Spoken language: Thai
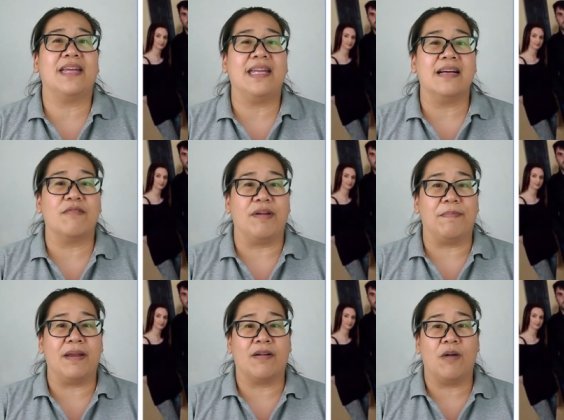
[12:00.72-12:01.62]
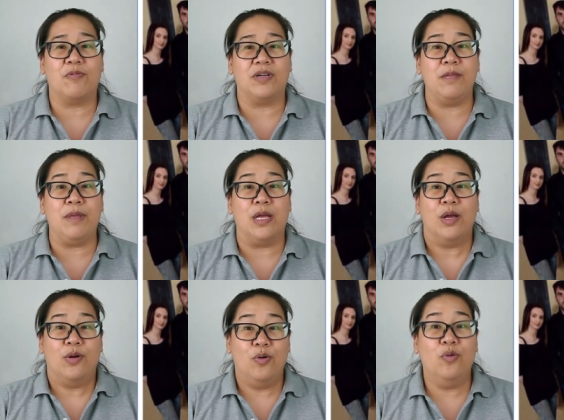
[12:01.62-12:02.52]
เทศอังกฤษ เป็นครอบครัวที่มี
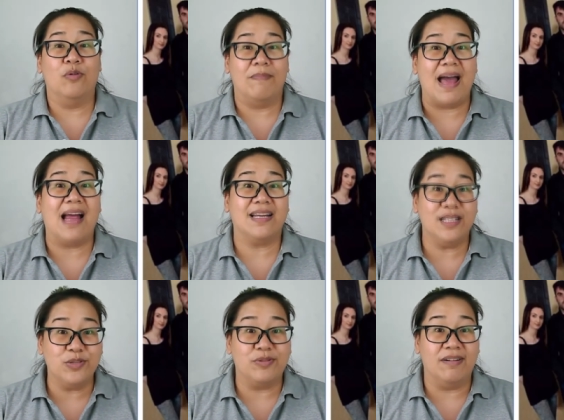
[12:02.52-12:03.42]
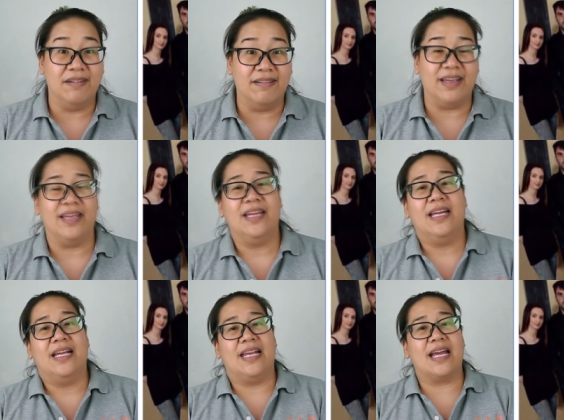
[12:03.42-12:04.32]
ลูกมากที่สุดเลย
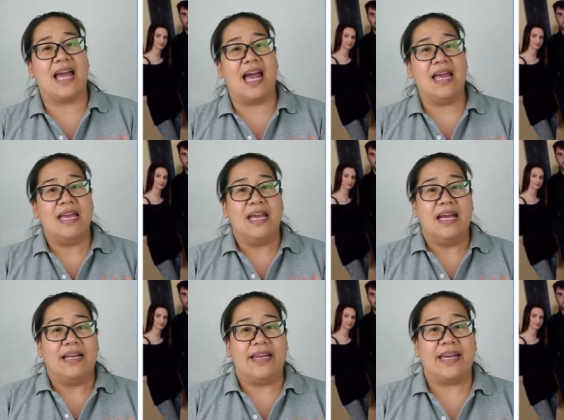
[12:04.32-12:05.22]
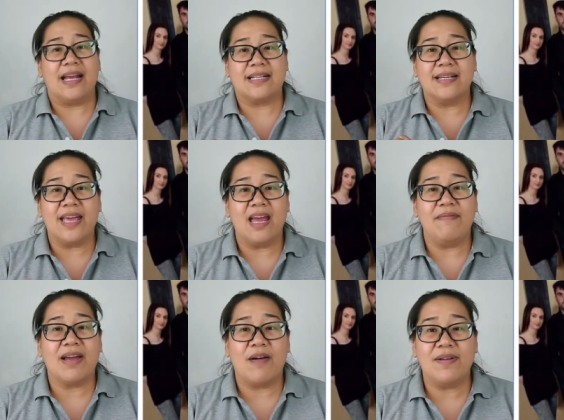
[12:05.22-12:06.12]
นะคะ เด็กๆสังเกต
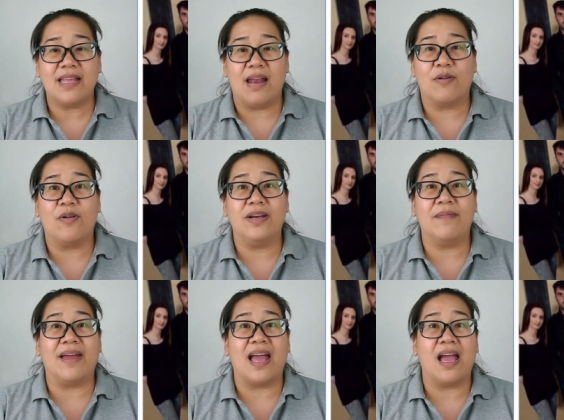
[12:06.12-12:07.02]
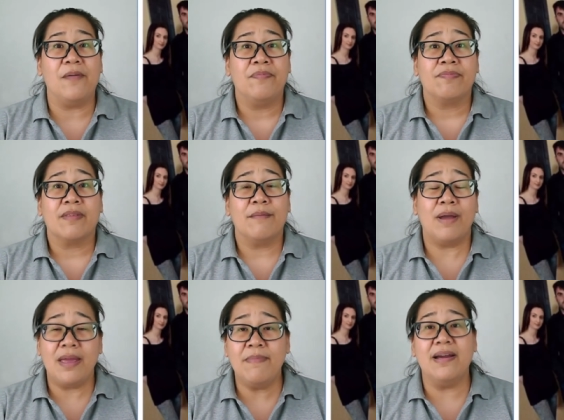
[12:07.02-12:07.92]
ไหมคะว่าแต่ละคนทำไมฮะ
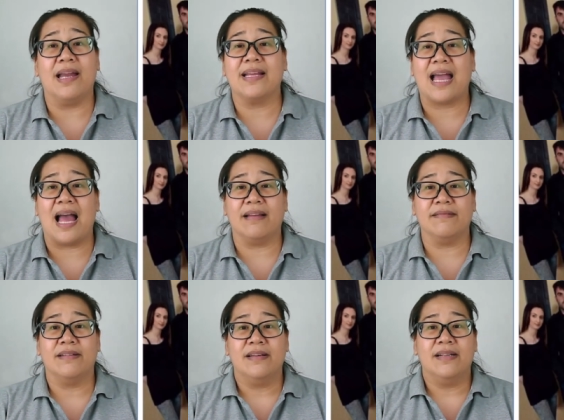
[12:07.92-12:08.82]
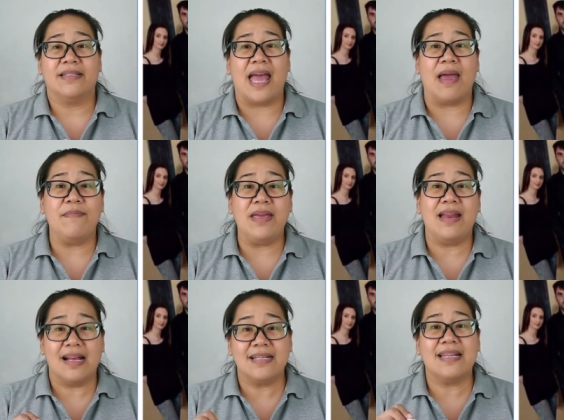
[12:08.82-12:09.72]
ไม่เหมือนกัน แต่มี
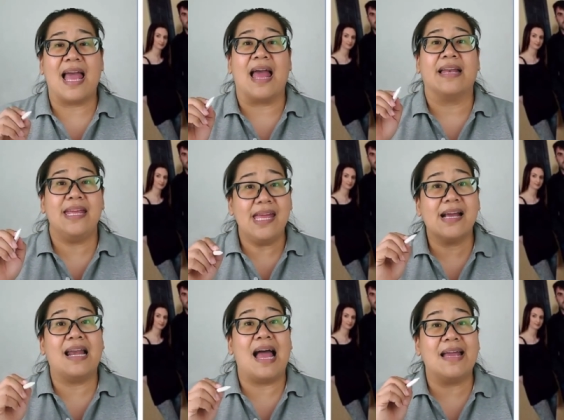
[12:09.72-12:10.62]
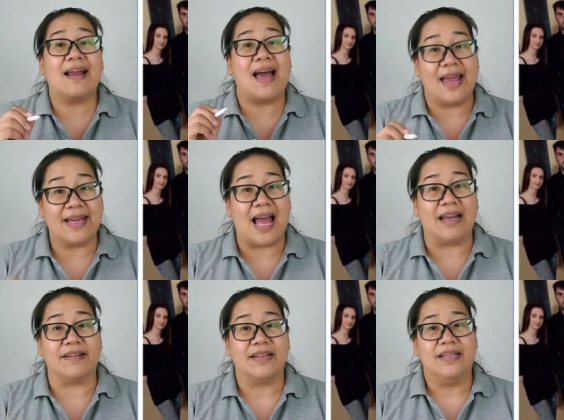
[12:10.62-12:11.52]
ลักษณะที่คล้ายๆกัน
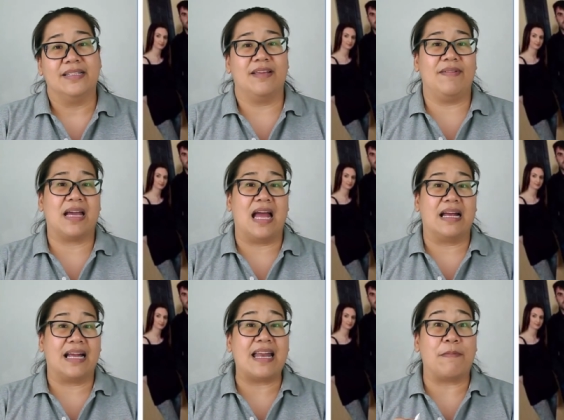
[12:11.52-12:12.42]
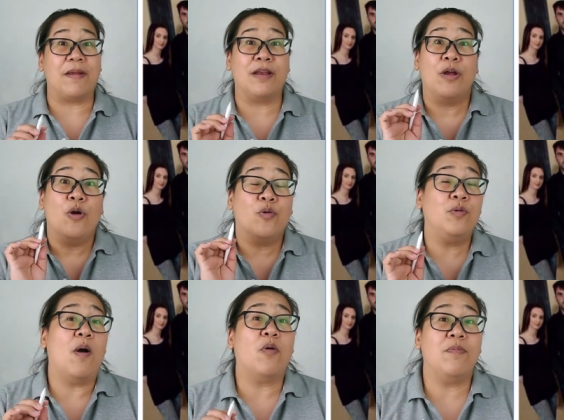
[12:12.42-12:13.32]
เห็นไหมคะ ขนาดเป็นคุ
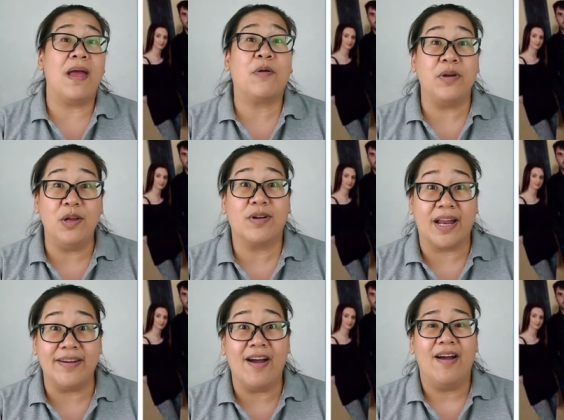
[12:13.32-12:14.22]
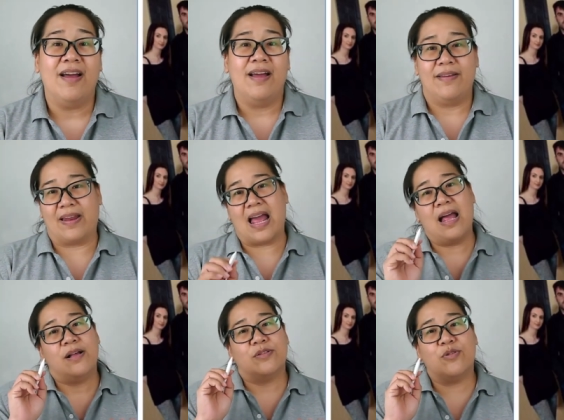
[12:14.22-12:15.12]
ณพ่อคุณแม่คนเดียวกันเนาะ นะคะ
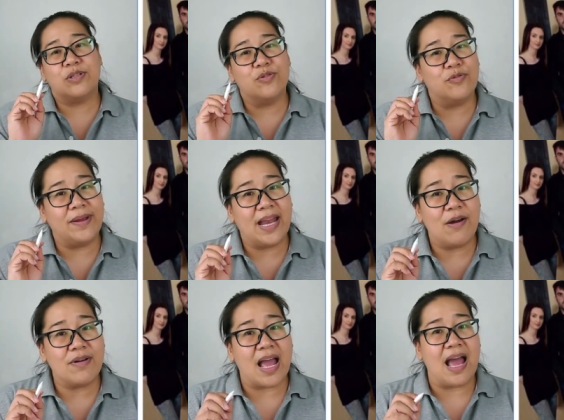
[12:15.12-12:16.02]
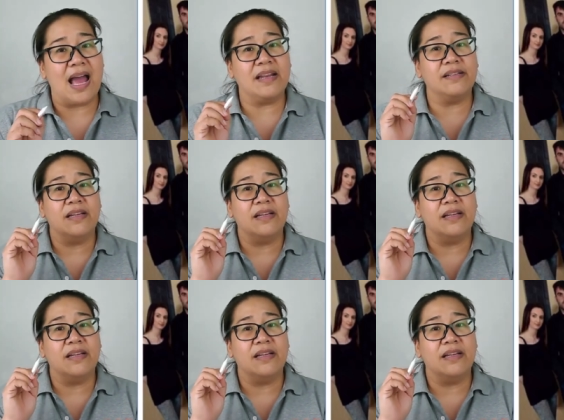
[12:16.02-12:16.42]
ตัวสูงไม่เท่ากัน